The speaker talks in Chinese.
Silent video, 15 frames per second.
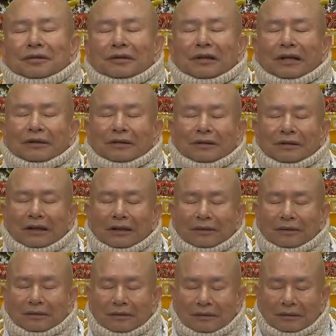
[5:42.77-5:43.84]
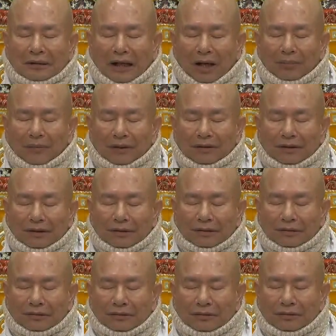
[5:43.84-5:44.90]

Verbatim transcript: 念一念他们的